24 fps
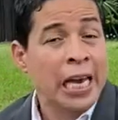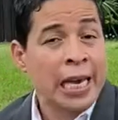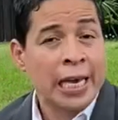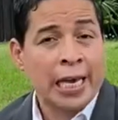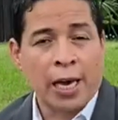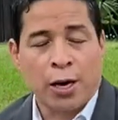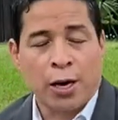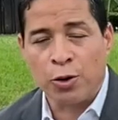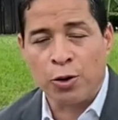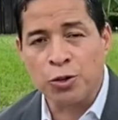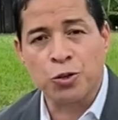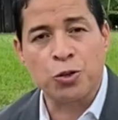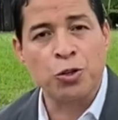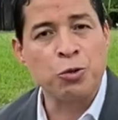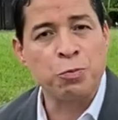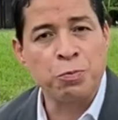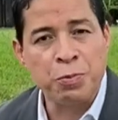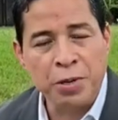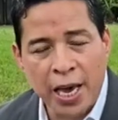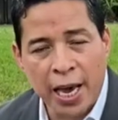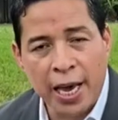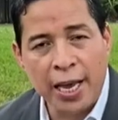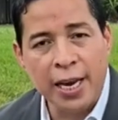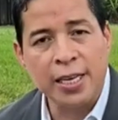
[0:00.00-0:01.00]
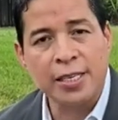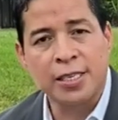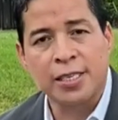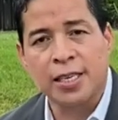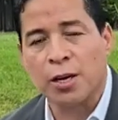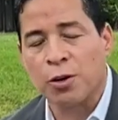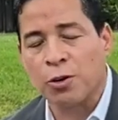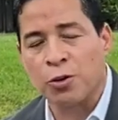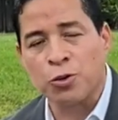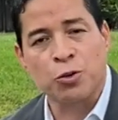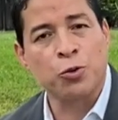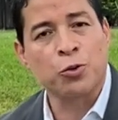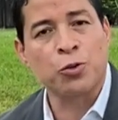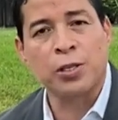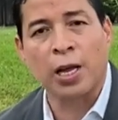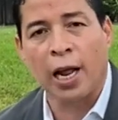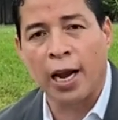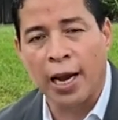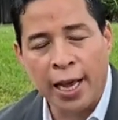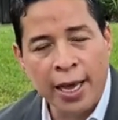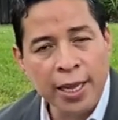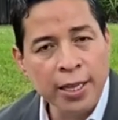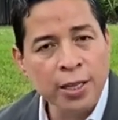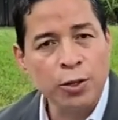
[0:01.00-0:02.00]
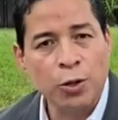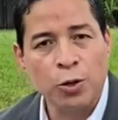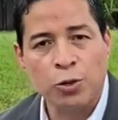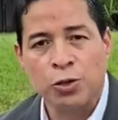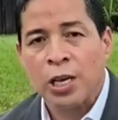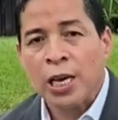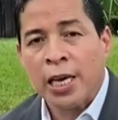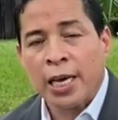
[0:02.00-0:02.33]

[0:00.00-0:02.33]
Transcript: que sus bienes, que con sus talentos,